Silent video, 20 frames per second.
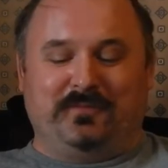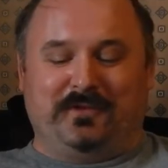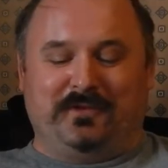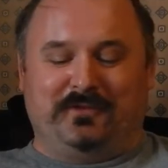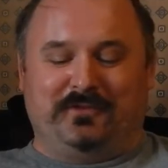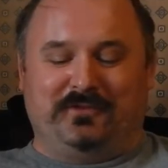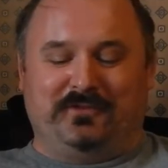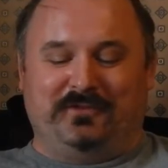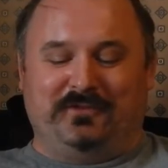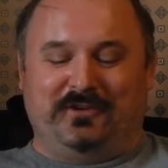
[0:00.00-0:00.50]

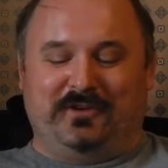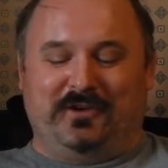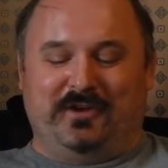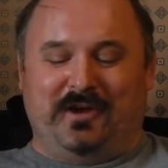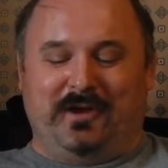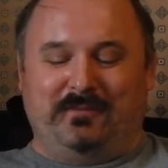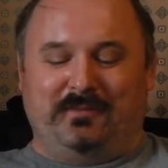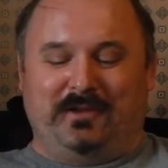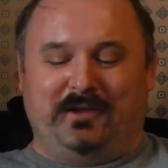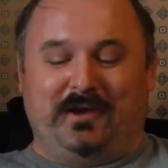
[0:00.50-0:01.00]
с
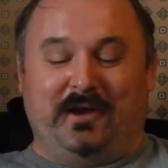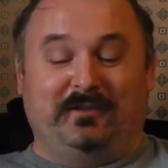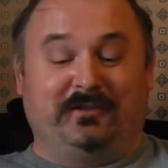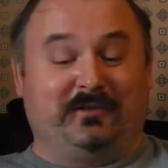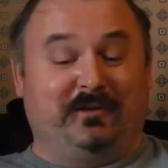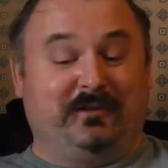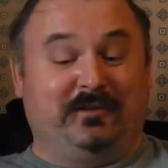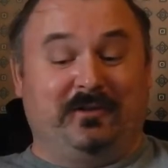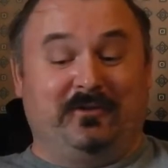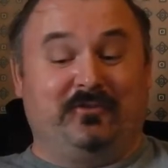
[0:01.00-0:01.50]

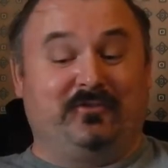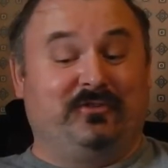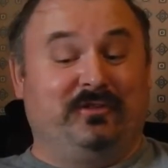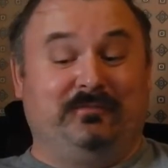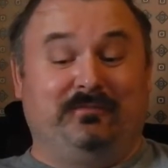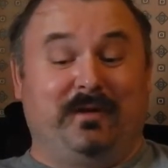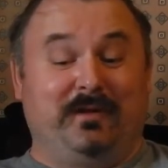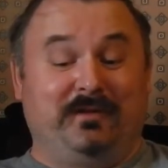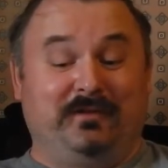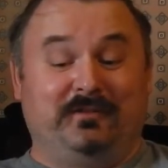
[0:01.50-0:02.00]
американской дорожной
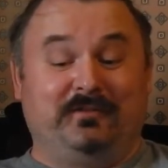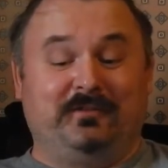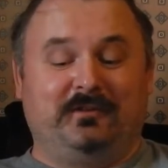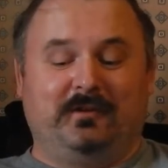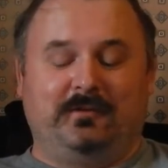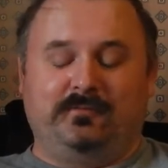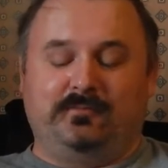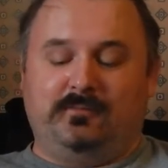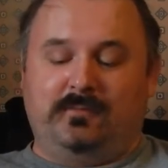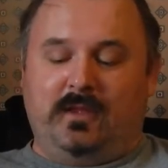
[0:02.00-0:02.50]

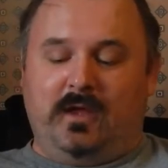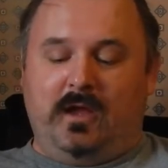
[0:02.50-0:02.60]
полицией.